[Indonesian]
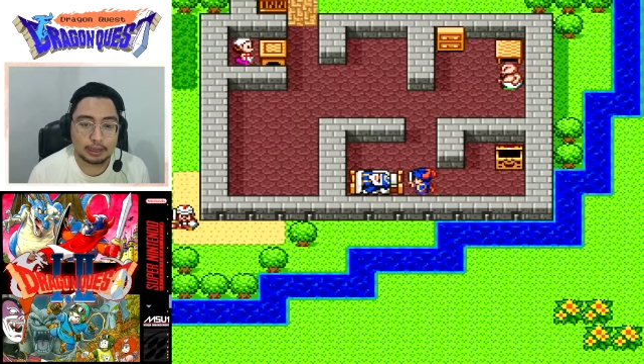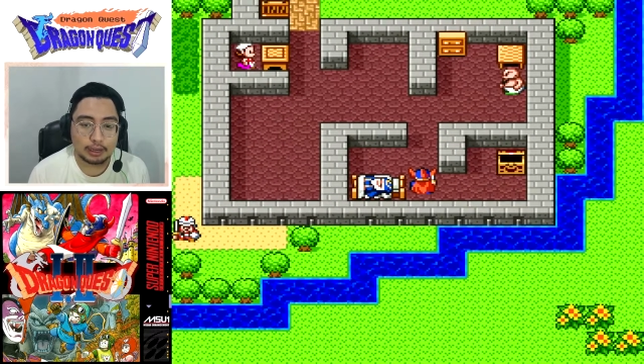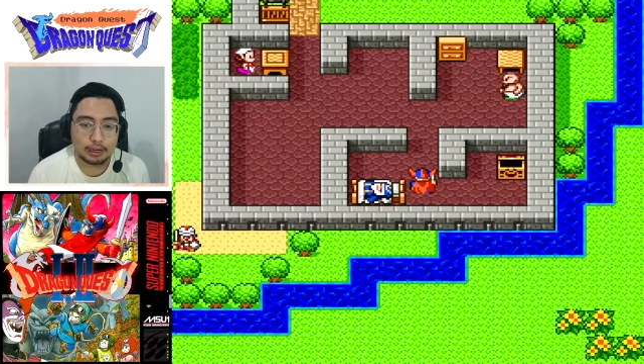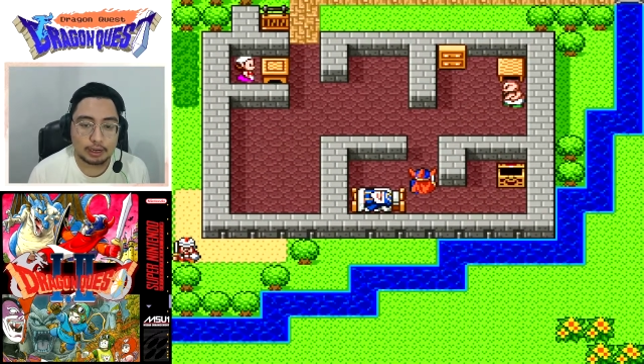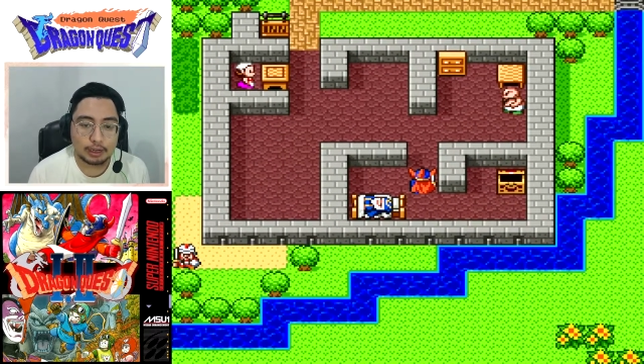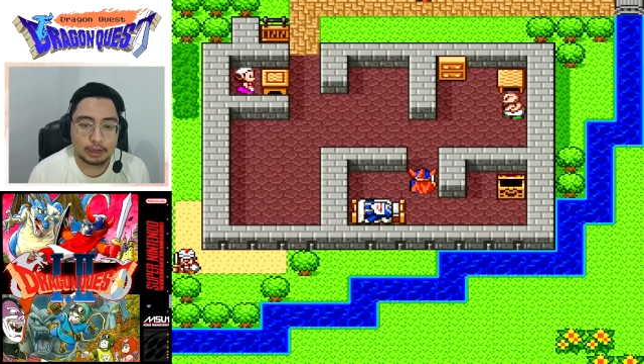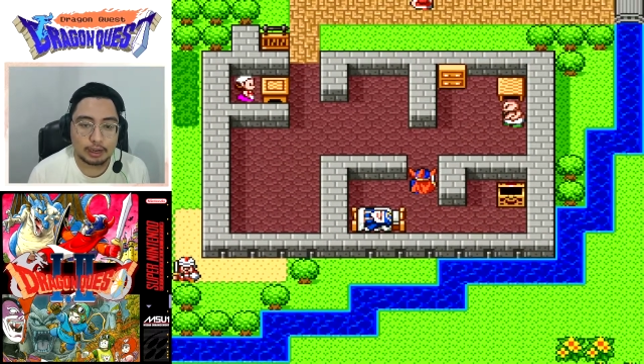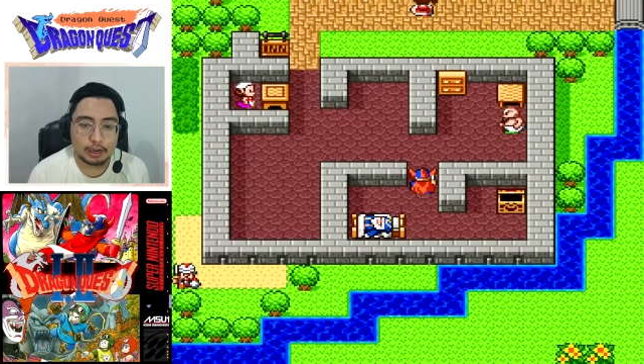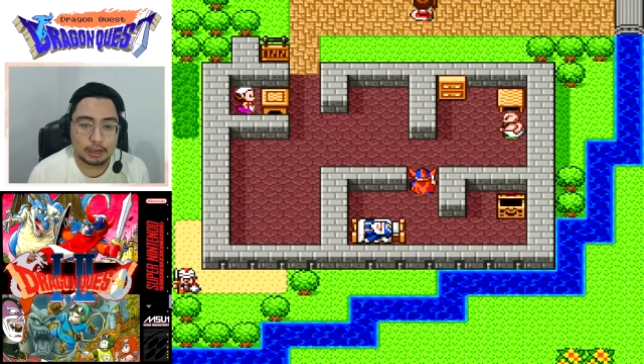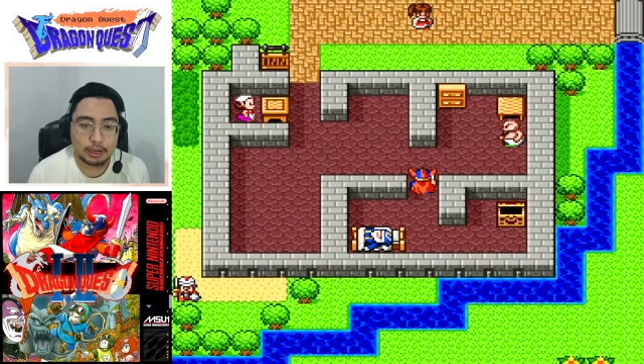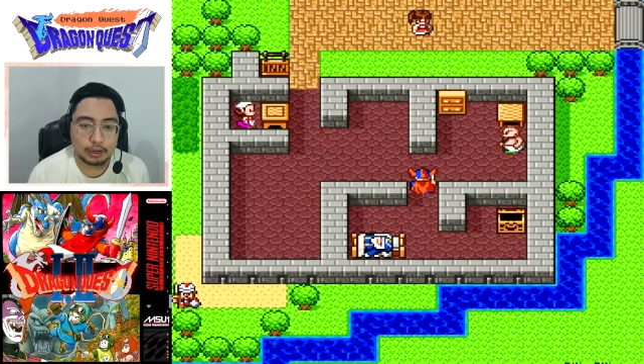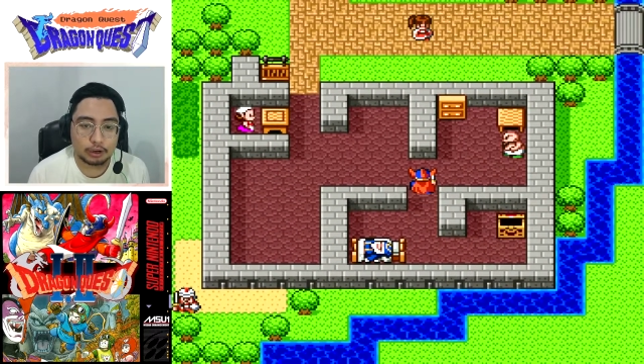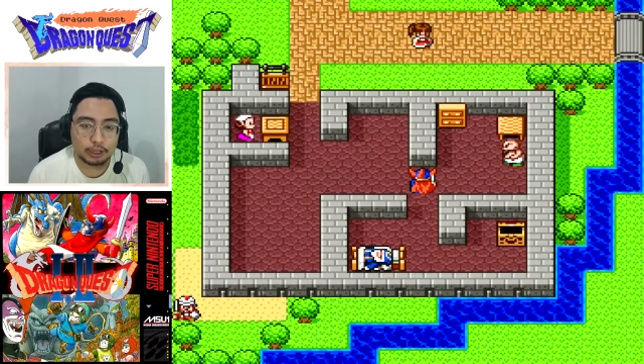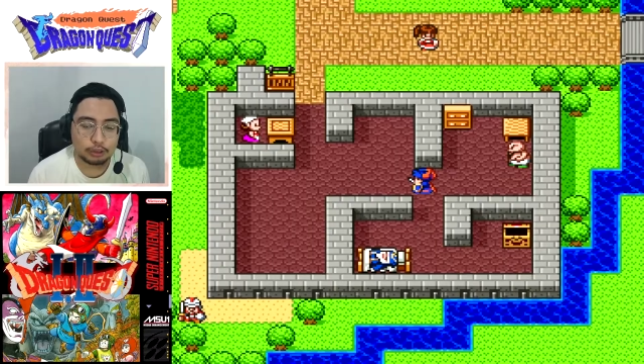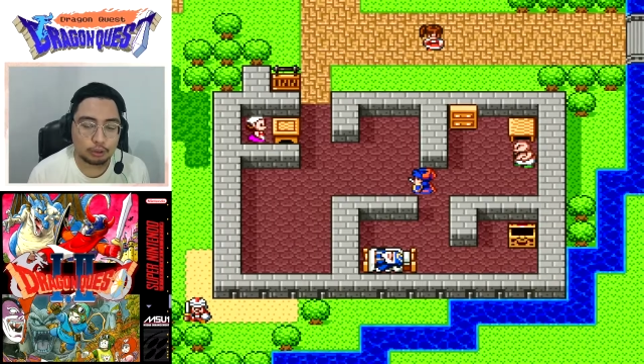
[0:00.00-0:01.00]
Uh, eh,
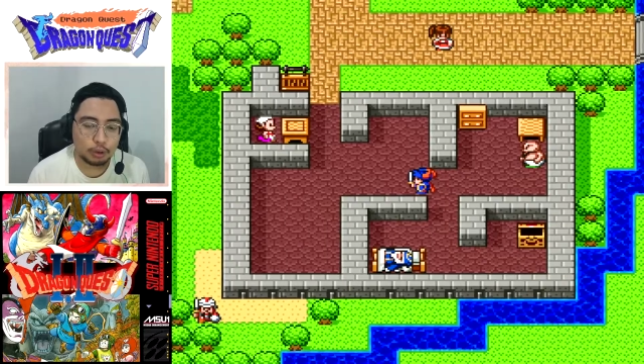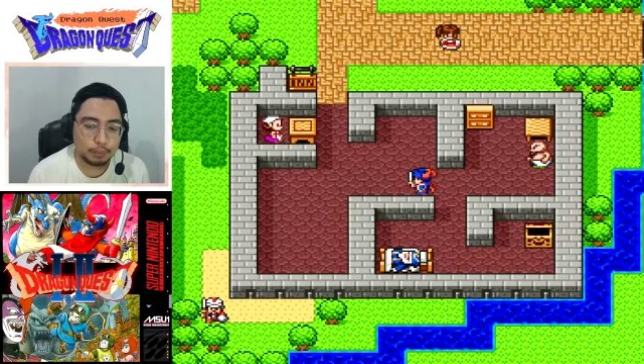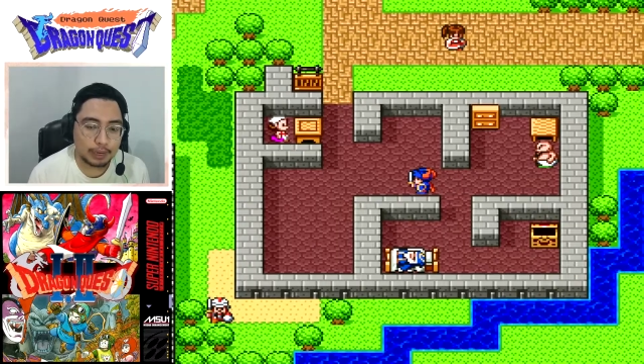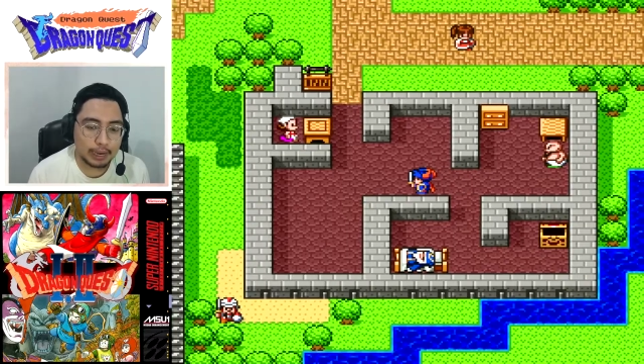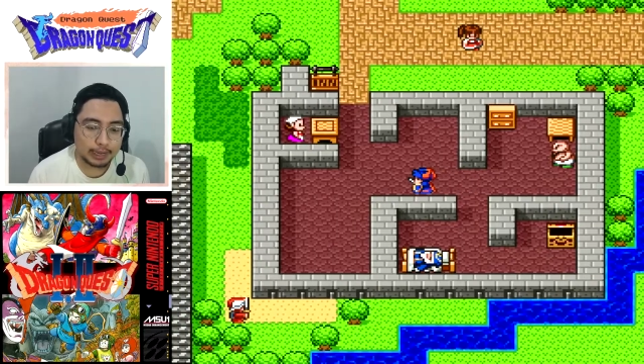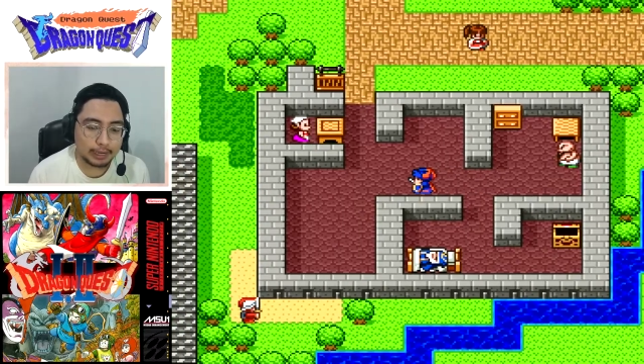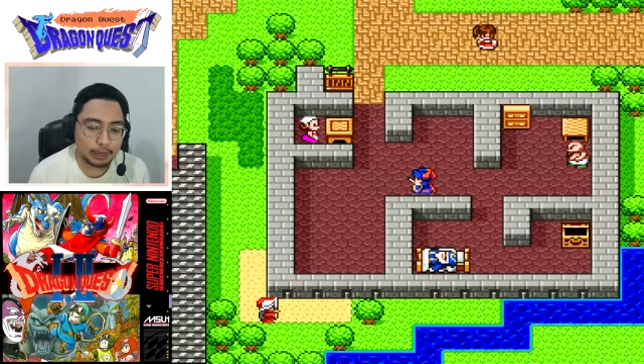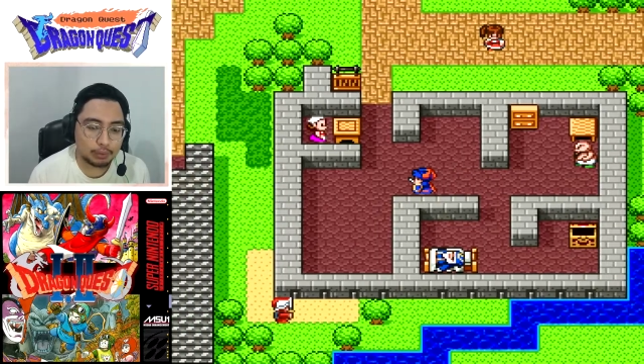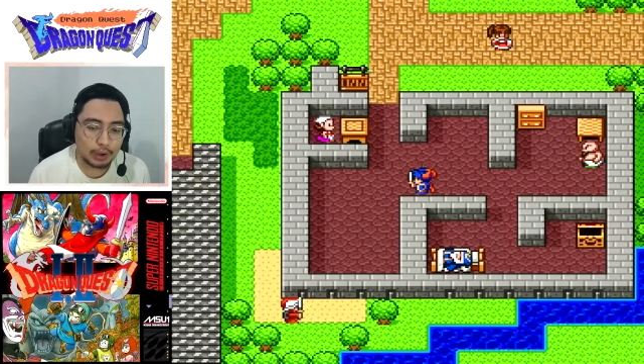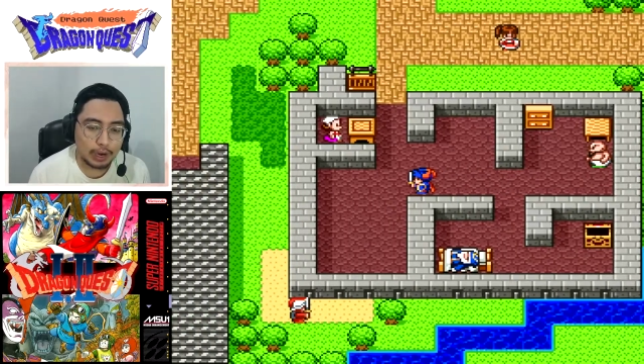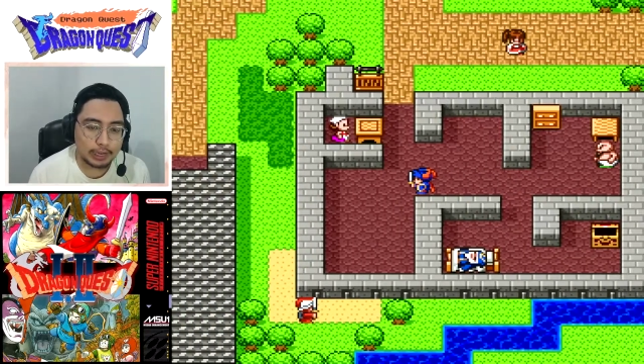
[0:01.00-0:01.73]
kalau gitu gue beli lagi deh dua